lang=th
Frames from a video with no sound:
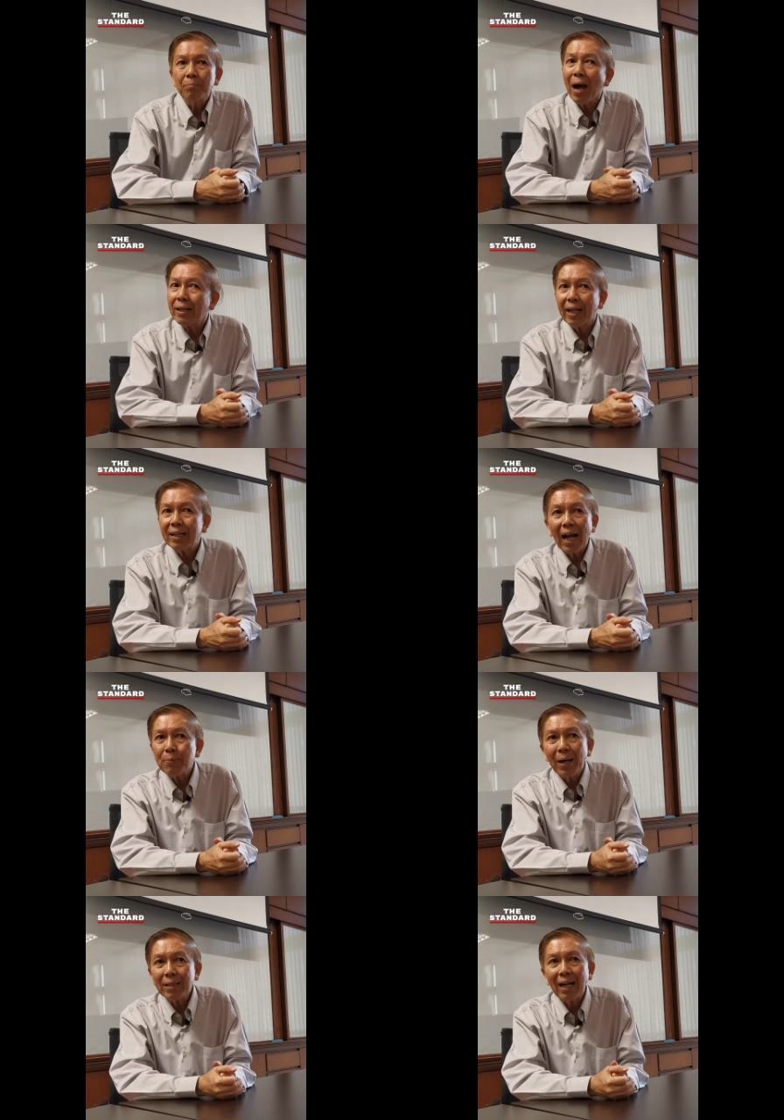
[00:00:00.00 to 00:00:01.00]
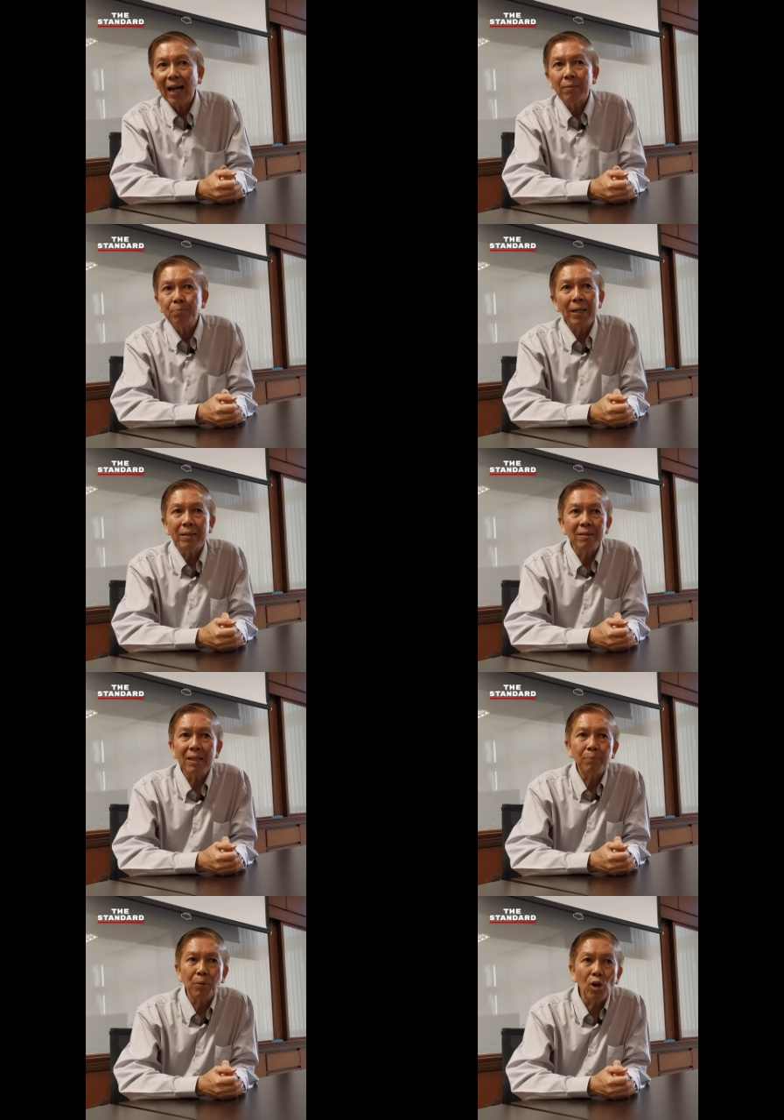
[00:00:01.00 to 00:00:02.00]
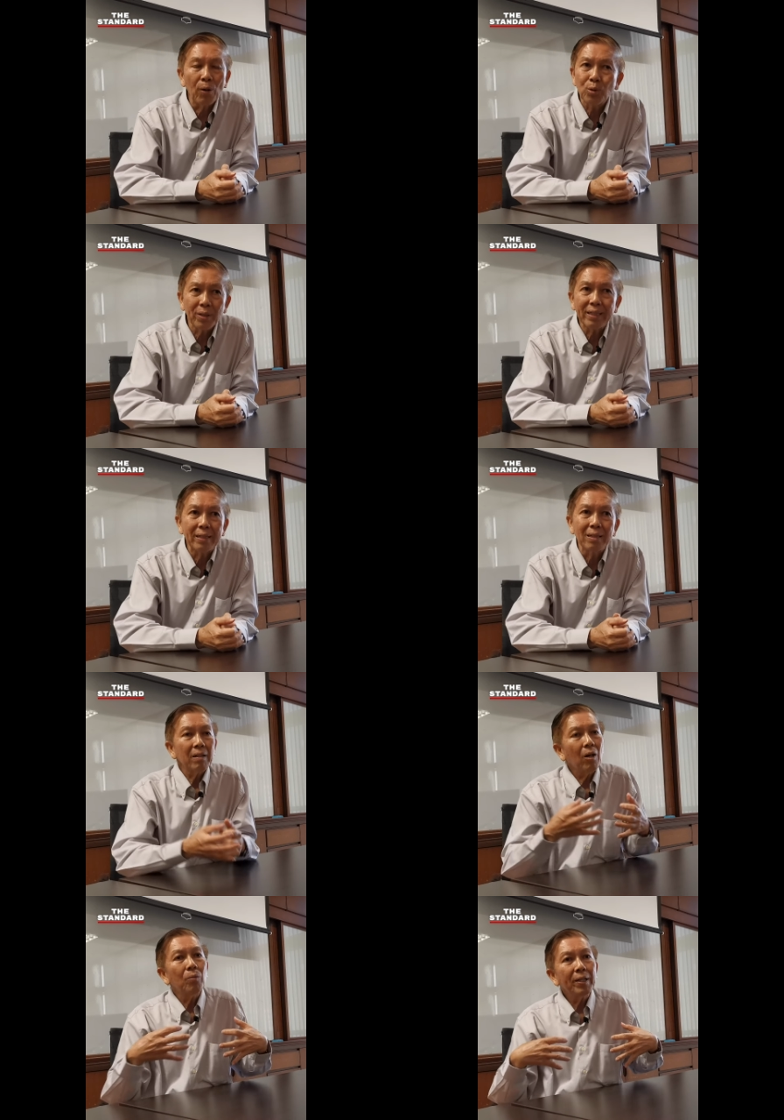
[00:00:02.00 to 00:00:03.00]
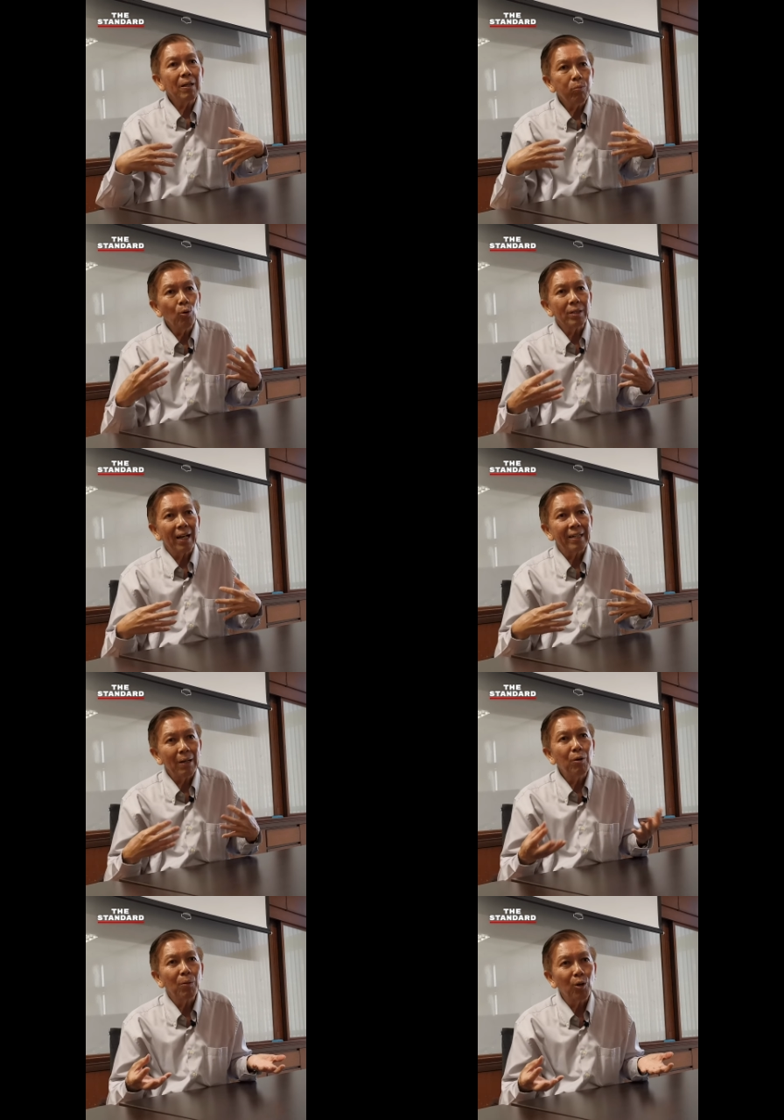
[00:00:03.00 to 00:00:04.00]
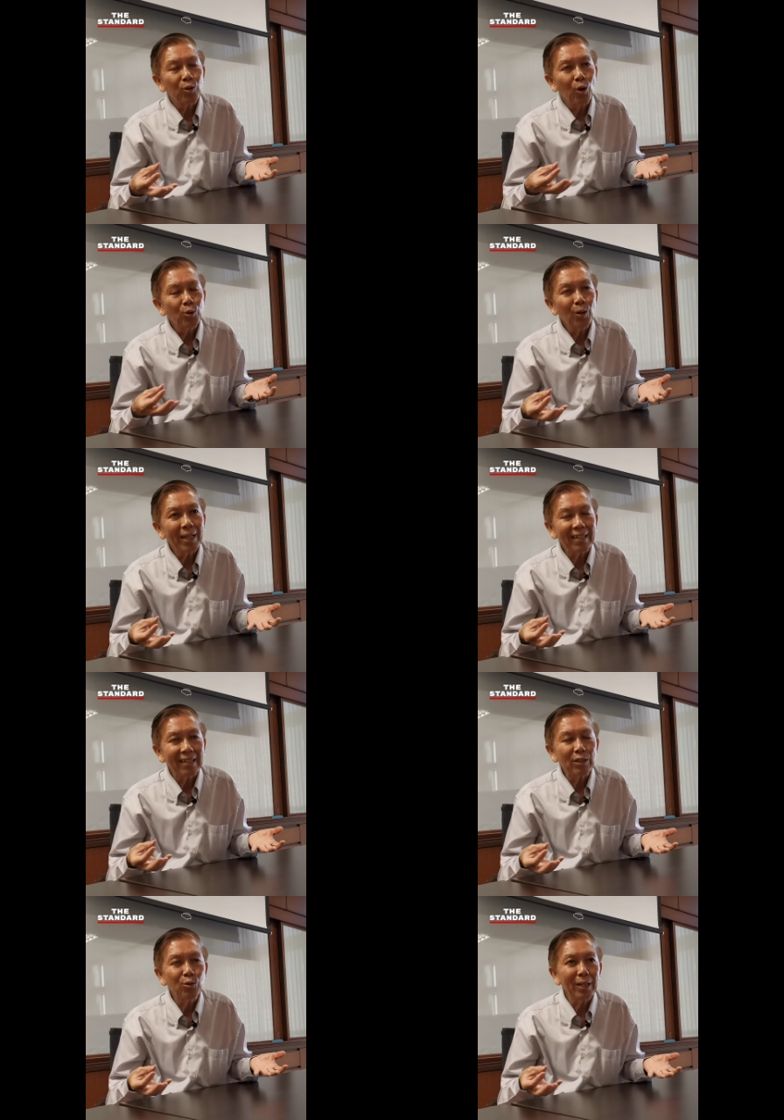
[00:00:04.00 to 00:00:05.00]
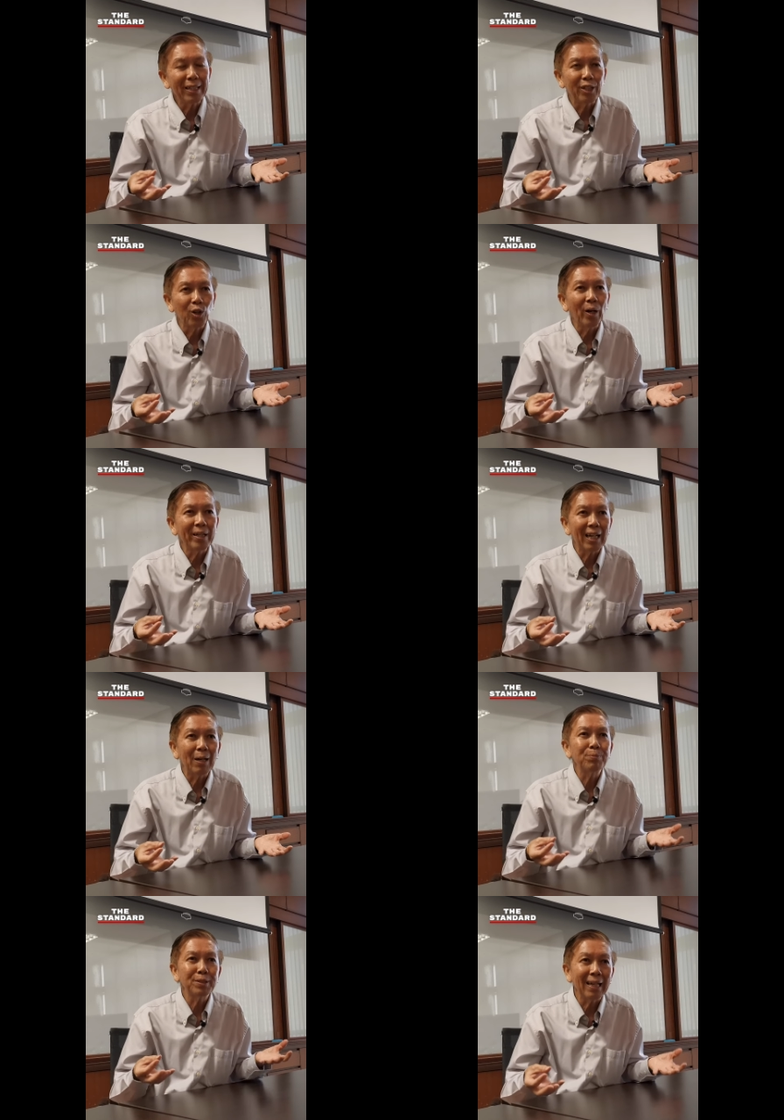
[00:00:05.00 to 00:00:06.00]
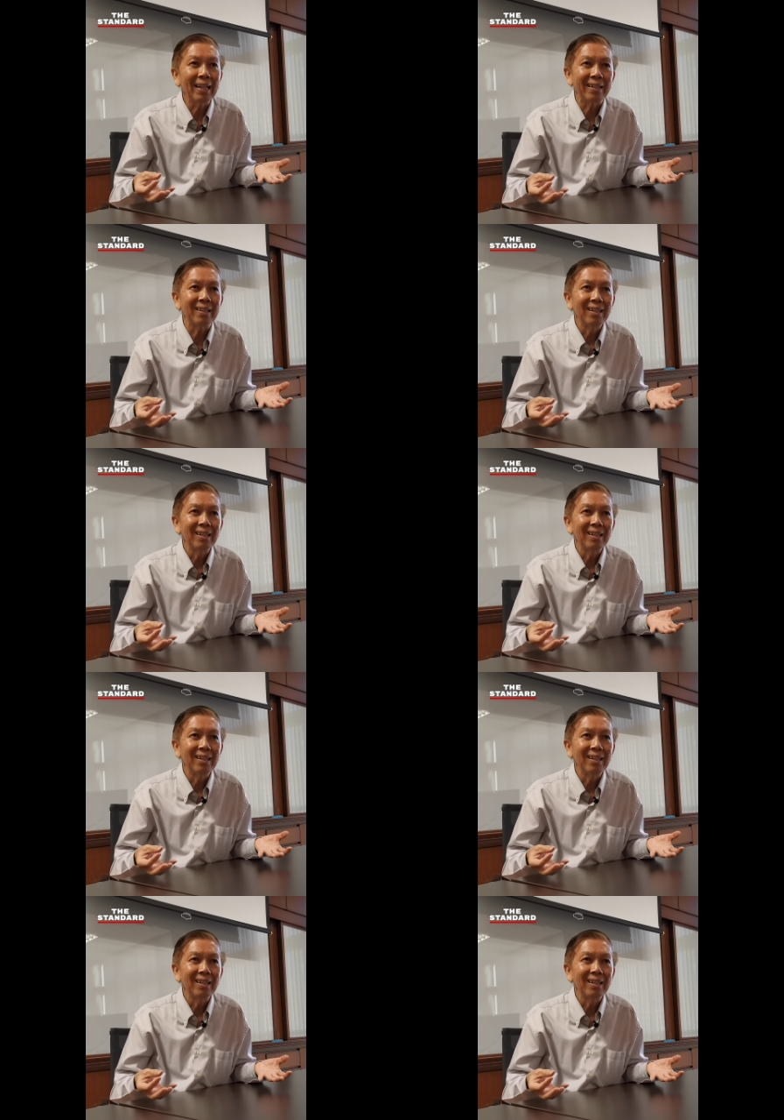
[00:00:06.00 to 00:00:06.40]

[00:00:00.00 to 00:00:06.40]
บ้านในค่ายพักทหารเป็นที่ประกอบธุรกิจเราไม่ได้พูดกันในบริบทของธุรกิจเล็กธุรกิจน้อยนะครับเช่น